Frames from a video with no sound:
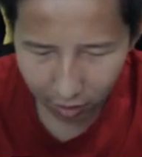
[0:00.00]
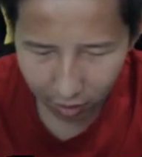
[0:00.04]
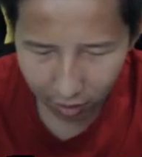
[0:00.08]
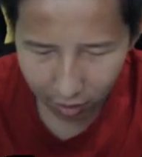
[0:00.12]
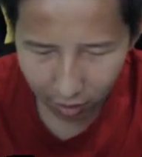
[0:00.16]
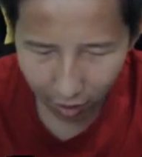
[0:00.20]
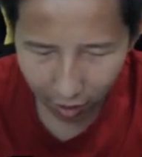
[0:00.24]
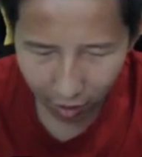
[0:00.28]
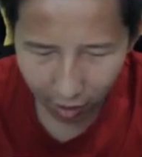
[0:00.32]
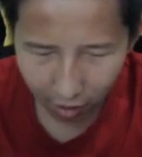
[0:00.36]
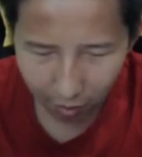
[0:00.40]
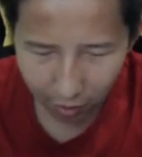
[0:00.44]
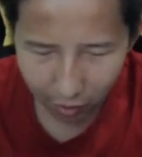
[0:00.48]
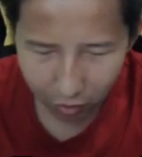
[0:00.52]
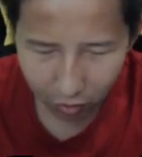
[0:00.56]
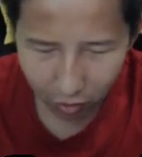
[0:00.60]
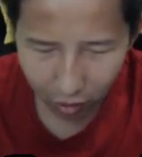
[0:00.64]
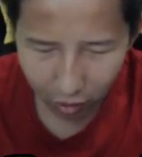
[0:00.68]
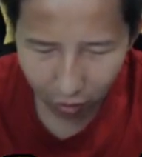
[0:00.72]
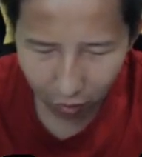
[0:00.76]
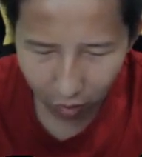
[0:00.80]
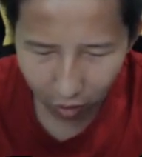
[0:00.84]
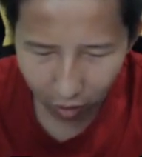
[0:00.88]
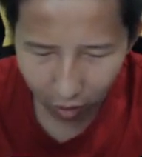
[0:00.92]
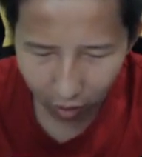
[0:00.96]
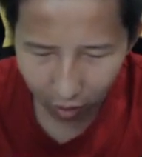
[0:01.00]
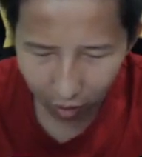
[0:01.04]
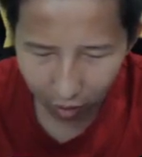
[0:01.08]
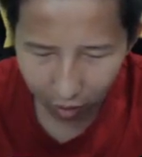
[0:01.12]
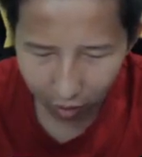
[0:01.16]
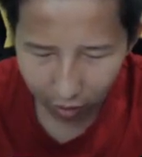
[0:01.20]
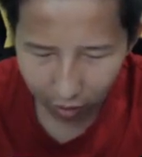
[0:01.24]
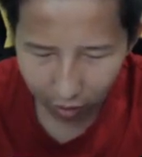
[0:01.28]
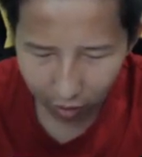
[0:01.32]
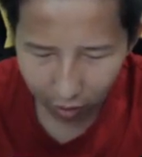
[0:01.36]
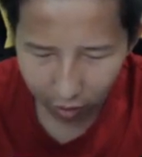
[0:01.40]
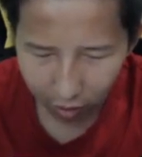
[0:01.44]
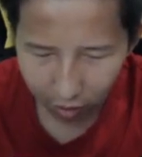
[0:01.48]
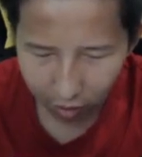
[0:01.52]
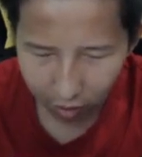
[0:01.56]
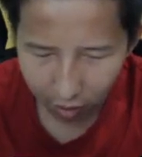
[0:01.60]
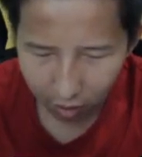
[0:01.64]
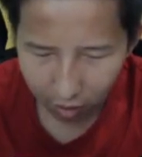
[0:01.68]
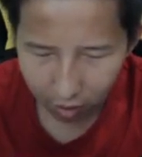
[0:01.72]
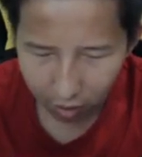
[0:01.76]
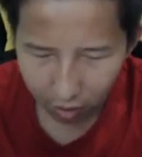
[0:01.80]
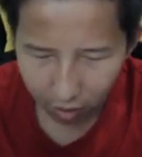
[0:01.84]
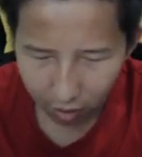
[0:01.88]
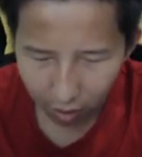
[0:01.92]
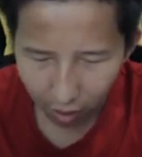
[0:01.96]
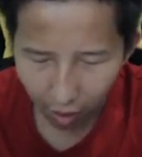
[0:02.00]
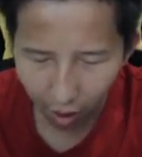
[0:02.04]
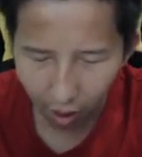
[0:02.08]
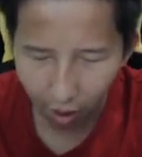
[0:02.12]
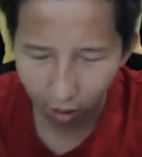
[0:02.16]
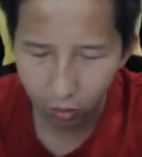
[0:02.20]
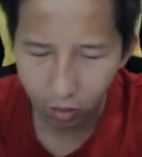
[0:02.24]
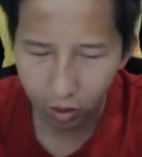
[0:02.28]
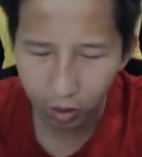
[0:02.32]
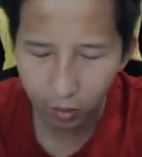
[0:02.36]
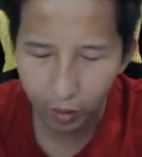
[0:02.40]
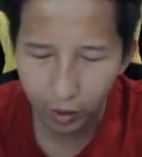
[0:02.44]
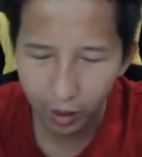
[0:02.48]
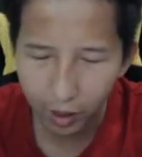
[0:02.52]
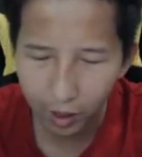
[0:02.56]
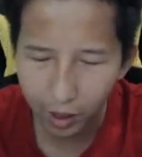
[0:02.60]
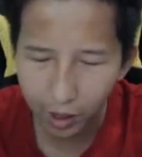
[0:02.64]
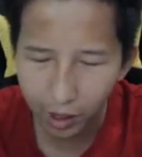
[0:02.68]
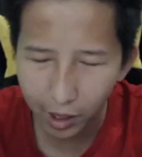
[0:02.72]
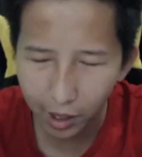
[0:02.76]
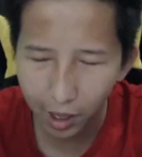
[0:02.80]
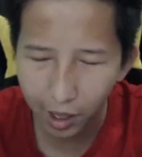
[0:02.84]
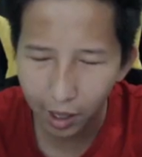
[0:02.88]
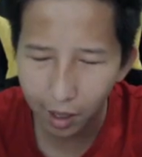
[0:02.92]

Agak maju nih kurang nih. Nah, udah begini kalian